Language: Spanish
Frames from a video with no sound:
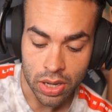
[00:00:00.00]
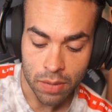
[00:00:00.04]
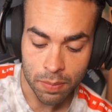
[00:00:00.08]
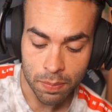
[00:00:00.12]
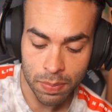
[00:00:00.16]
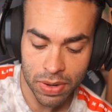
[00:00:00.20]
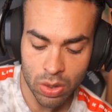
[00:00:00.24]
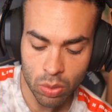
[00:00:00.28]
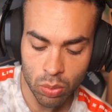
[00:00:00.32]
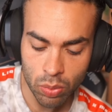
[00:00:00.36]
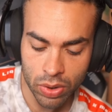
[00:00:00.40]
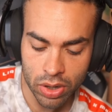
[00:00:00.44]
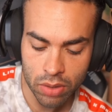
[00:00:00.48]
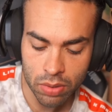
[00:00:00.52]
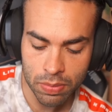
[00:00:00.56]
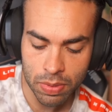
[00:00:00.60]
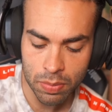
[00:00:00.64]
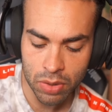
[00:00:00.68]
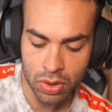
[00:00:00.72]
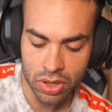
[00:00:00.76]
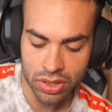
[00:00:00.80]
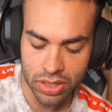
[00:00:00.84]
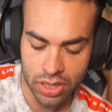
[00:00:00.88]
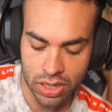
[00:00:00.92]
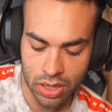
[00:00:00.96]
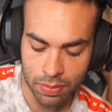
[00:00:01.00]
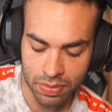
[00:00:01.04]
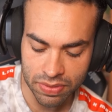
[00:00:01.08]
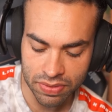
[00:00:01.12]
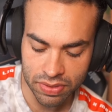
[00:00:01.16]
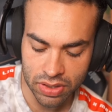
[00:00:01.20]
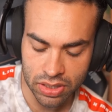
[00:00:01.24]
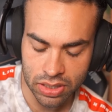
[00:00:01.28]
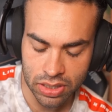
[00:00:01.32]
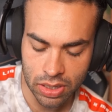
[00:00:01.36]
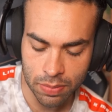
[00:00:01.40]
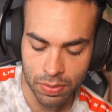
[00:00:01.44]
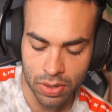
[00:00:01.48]
Pero bueno, vamos a tirar
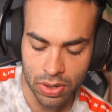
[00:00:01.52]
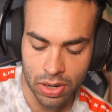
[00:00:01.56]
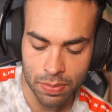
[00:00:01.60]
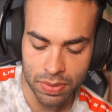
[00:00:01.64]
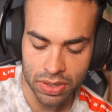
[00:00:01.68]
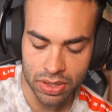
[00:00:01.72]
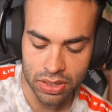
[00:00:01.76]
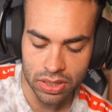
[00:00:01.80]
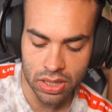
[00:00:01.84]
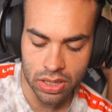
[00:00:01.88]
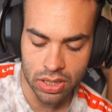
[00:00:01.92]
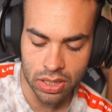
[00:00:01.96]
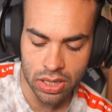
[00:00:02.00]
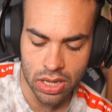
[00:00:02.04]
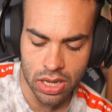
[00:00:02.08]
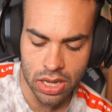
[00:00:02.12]
bandita por la parte de aquí